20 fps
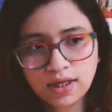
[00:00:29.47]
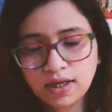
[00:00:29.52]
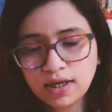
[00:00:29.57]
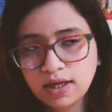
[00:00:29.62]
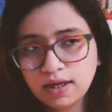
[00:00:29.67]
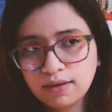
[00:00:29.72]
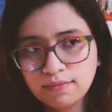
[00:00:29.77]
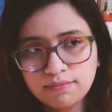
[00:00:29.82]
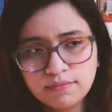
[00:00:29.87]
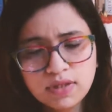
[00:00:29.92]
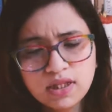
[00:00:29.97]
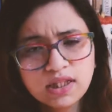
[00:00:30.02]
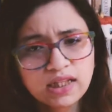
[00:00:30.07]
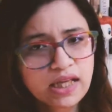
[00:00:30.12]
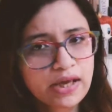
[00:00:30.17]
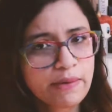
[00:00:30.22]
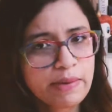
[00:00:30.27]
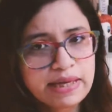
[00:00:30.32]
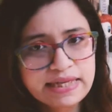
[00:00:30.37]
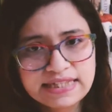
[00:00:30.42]
آه، من
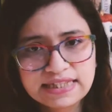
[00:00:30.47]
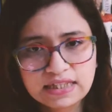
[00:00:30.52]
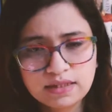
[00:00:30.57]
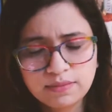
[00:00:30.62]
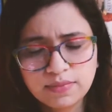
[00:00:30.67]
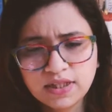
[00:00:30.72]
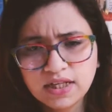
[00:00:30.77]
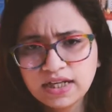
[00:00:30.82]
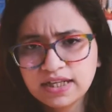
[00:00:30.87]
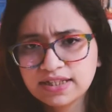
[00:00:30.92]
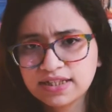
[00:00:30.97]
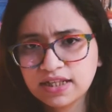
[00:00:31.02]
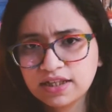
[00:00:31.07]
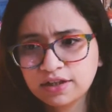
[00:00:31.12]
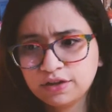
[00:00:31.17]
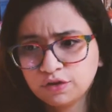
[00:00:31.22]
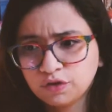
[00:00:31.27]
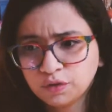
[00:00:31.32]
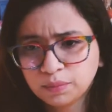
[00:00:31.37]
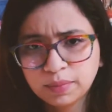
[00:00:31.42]
جوائز كبيره
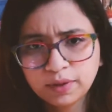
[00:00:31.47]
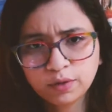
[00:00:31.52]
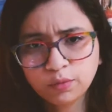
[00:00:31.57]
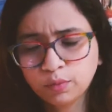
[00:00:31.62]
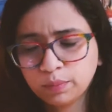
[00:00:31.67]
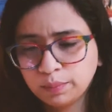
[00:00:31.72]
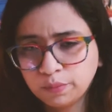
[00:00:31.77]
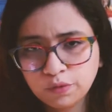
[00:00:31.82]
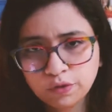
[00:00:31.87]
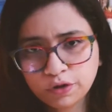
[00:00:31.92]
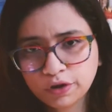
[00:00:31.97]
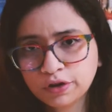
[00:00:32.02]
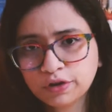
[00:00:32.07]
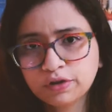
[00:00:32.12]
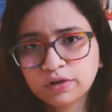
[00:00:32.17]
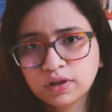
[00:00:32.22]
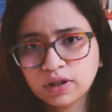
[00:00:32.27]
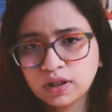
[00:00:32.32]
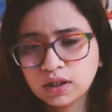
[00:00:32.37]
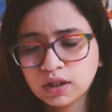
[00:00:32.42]
زي نوبل
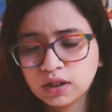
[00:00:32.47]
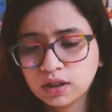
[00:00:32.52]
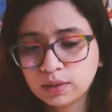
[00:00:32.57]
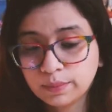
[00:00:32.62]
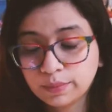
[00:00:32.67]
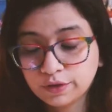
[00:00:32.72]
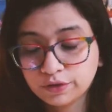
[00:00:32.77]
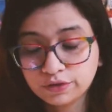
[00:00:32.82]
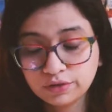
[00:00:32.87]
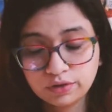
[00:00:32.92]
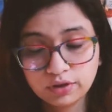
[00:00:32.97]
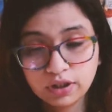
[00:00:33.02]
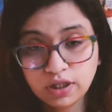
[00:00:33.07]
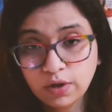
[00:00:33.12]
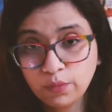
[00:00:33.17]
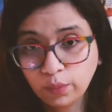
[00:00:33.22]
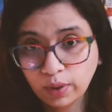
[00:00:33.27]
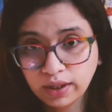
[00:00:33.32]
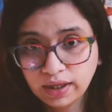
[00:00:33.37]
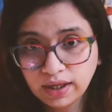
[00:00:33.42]
وبوكر آه، البريطانيه
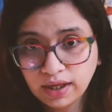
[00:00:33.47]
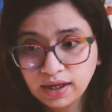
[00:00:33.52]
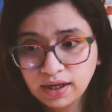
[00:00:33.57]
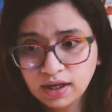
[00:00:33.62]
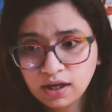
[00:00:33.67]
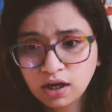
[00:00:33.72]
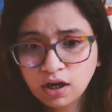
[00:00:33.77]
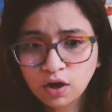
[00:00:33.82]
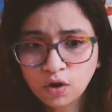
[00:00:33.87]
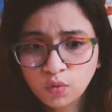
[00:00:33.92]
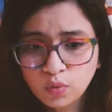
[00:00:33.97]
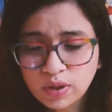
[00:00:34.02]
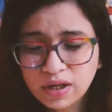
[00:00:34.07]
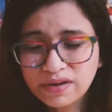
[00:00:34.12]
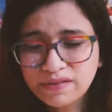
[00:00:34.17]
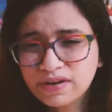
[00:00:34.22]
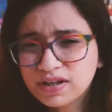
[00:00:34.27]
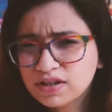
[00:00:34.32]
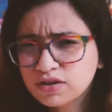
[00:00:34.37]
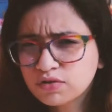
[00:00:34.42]
وغيرها
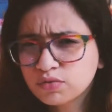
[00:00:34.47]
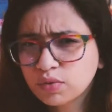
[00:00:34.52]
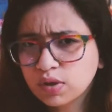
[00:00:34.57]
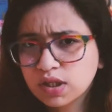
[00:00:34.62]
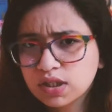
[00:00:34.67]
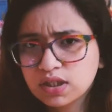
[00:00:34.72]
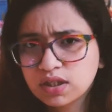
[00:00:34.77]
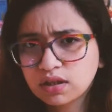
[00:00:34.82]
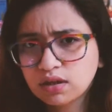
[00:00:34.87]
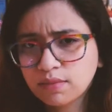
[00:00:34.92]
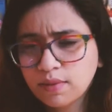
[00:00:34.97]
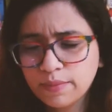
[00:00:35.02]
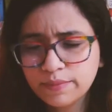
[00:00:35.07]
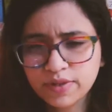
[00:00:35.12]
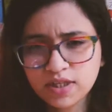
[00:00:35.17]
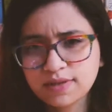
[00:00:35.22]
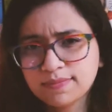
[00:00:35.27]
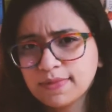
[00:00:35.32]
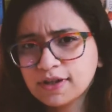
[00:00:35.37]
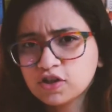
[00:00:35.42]
وجواز صغيرة ما
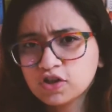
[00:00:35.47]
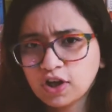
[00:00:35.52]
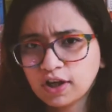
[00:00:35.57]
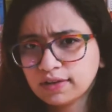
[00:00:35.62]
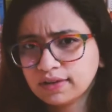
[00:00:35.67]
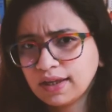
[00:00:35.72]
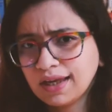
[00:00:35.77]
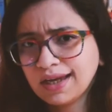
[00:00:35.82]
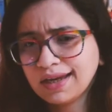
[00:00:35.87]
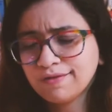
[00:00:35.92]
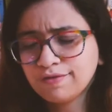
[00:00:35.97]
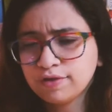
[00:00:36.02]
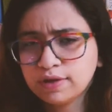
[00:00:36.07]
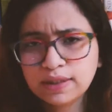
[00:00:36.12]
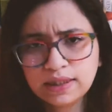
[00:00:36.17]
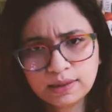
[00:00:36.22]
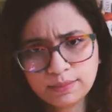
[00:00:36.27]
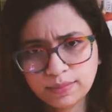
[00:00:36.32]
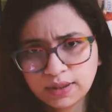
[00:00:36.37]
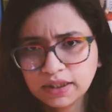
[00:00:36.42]
بنسمعش عنها
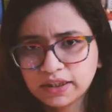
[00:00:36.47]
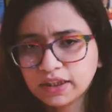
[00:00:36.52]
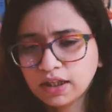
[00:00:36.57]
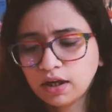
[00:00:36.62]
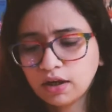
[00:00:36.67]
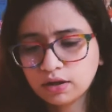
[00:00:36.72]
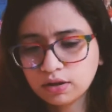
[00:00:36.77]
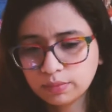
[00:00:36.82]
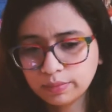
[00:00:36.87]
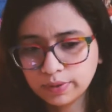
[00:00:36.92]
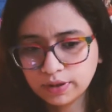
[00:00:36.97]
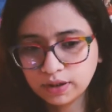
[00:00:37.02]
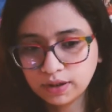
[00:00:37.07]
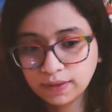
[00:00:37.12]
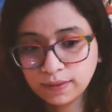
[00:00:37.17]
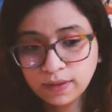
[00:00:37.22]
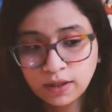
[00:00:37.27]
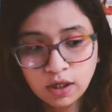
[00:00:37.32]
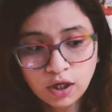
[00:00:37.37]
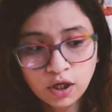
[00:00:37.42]
في البلاد
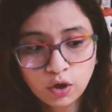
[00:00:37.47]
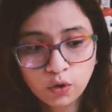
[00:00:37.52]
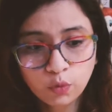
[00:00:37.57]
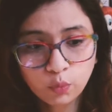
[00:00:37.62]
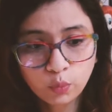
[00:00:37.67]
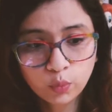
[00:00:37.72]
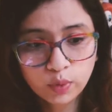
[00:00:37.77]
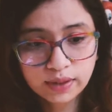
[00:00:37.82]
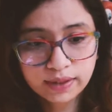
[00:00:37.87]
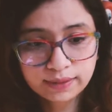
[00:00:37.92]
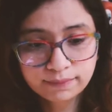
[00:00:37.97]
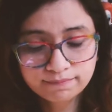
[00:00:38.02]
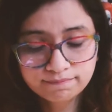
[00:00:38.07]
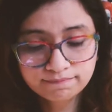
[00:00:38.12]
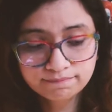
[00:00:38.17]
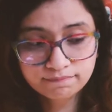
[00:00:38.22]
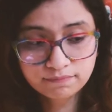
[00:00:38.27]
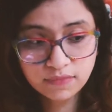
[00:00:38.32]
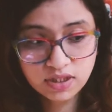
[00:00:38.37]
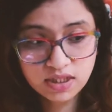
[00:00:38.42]
العربية
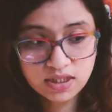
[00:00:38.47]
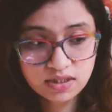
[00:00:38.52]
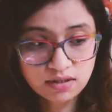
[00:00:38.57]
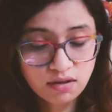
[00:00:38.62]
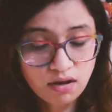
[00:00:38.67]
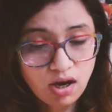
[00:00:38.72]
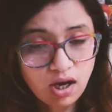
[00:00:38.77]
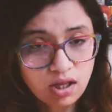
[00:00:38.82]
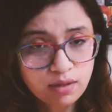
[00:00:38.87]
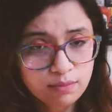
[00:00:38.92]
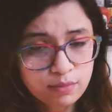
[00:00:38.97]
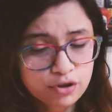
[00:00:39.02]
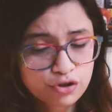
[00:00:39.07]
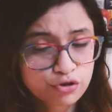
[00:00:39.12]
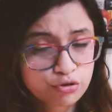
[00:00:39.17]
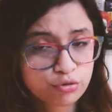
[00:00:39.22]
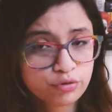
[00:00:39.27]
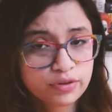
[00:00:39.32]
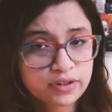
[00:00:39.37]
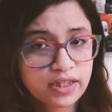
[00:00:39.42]
والصراحة
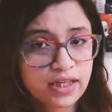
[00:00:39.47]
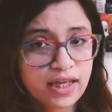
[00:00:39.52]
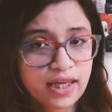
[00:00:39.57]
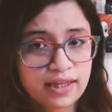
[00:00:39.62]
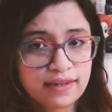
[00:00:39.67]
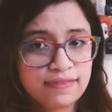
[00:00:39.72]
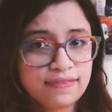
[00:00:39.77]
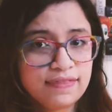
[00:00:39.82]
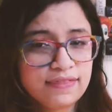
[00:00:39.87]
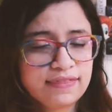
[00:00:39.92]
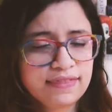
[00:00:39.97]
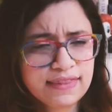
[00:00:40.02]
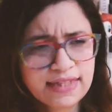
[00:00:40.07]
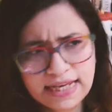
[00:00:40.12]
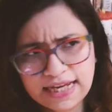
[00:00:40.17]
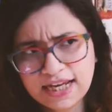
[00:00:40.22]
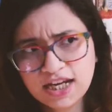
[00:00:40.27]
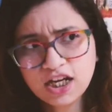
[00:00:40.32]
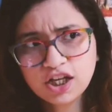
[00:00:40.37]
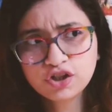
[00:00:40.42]
المشروع ده كان
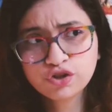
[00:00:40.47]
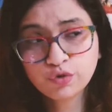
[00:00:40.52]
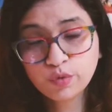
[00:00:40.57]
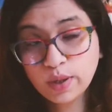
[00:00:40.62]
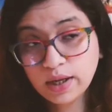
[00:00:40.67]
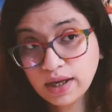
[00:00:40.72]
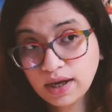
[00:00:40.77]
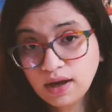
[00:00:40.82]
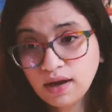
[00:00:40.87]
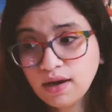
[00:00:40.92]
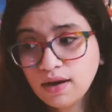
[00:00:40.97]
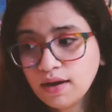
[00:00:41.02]
ناجح شوية